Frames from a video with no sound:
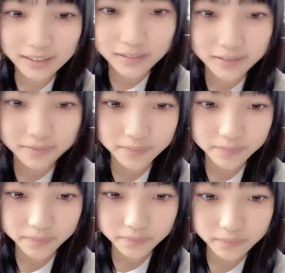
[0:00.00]
とう
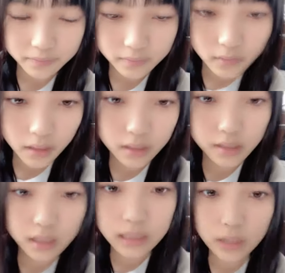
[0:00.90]
ゆ
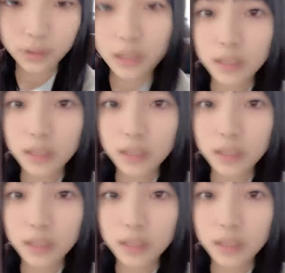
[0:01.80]
ずきさん連れ